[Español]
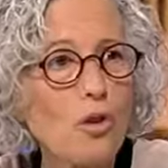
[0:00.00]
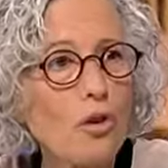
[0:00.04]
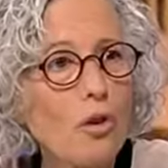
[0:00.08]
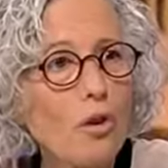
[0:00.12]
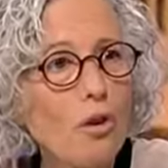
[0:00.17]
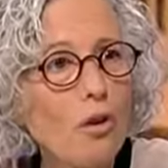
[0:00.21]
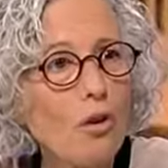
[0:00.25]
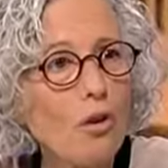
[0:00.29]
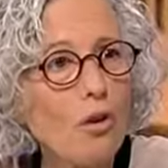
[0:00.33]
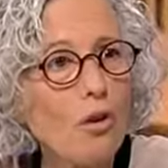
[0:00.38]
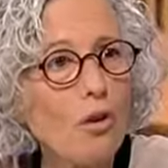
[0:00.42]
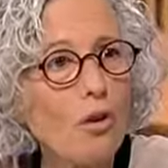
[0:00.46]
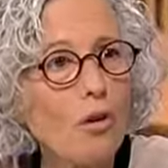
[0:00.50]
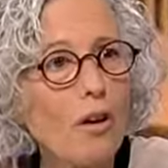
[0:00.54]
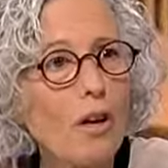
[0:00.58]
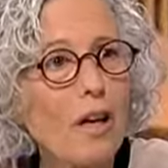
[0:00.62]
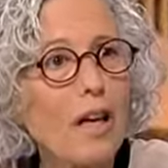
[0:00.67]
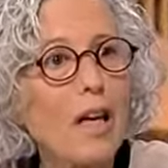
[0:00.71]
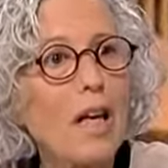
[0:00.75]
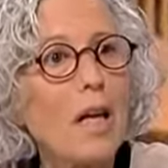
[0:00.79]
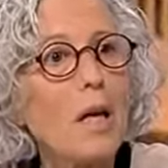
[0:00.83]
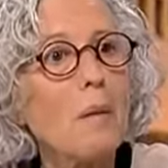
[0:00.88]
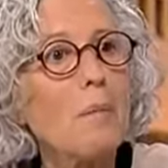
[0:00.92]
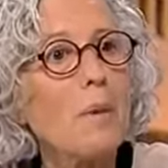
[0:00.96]
yo
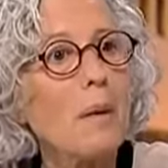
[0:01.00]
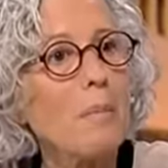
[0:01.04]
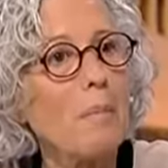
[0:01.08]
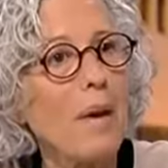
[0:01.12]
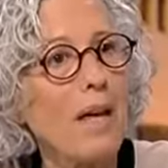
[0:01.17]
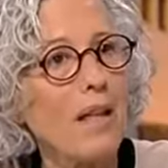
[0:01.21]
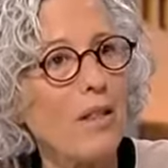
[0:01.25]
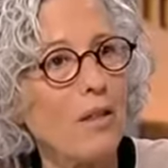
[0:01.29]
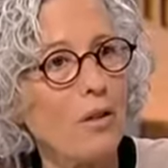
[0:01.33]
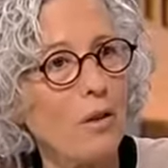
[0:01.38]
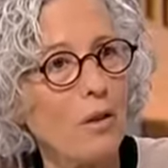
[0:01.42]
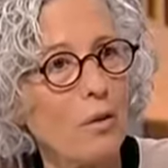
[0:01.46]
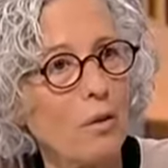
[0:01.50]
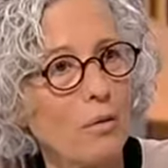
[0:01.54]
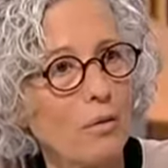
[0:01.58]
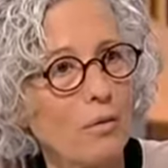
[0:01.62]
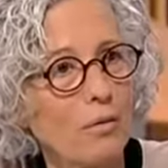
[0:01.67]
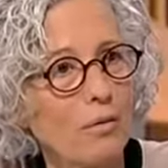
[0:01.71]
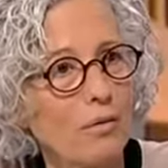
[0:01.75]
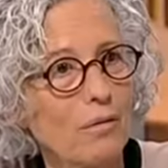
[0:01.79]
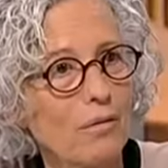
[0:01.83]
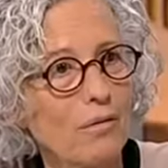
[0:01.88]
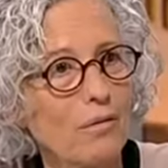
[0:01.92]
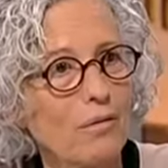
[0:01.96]
y mi medio,
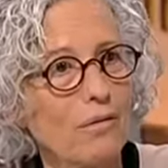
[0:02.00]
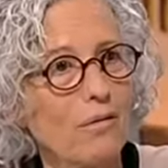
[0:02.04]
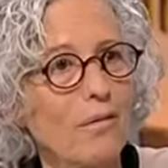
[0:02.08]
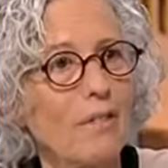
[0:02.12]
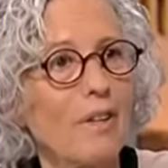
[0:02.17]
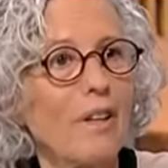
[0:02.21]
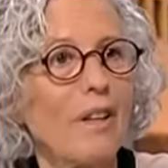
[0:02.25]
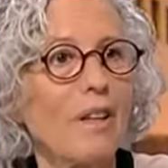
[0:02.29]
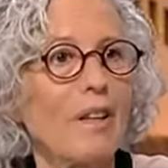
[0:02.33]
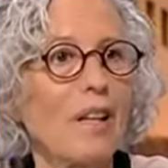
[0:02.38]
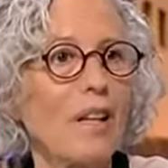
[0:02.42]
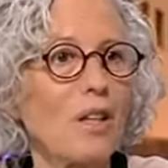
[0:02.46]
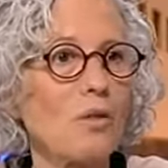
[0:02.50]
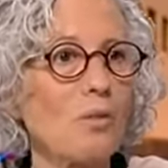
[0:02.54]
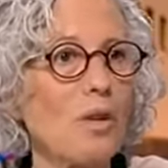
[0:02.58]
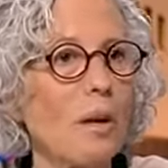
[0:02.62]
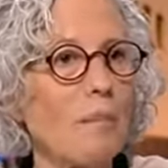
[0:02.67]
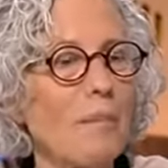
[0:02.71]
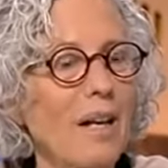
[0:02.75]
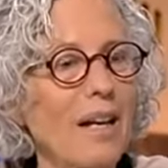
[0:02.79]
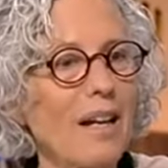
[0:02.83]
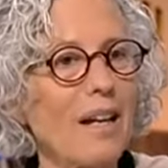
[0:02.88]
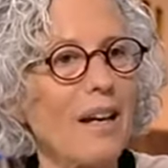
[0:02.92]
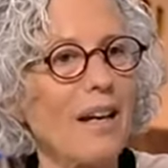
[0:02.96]
que es una
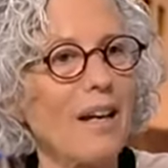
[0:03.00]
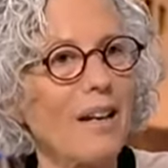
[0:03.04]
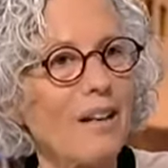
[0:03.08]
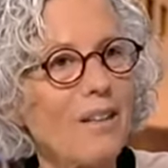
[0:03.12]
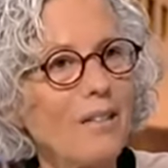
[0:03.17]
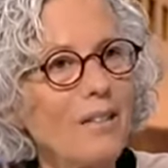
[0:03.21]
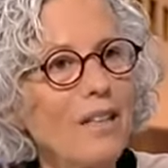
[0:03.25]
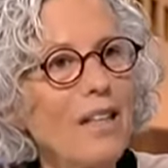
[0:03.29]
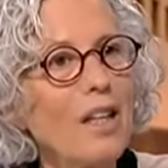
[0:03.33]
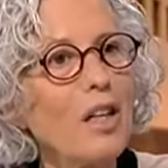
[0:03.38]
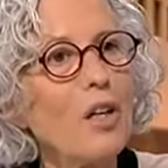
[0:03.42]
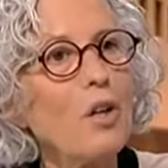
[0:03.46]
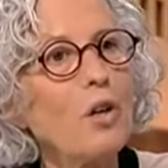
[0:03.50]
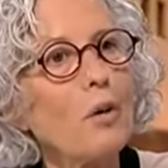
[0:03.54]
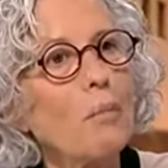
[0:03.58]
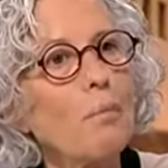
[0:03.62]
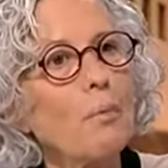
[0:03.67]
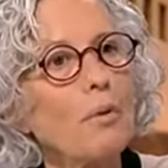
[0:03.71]
manera de decir no